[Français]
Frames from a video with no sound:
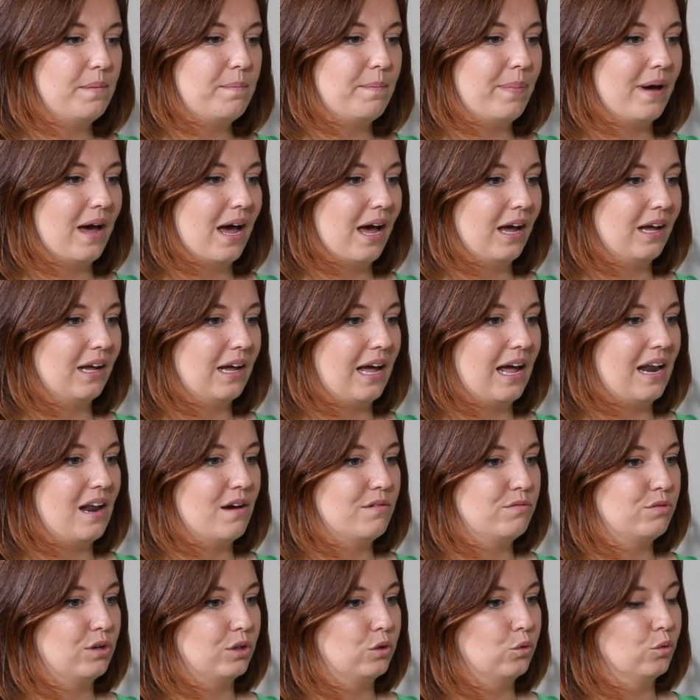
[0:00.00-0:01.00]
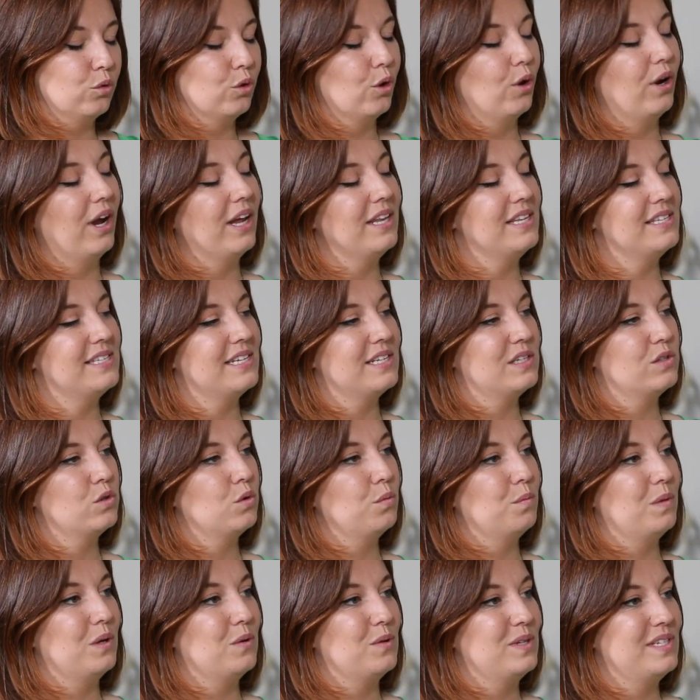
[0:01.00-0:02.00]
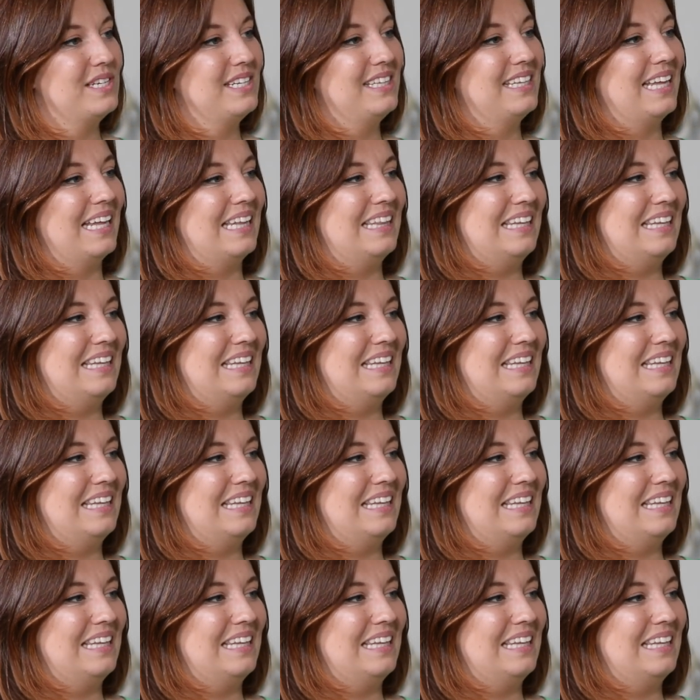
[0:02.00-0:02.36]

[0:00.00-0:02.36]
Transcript: par à la fois ton organisation mais aussi ta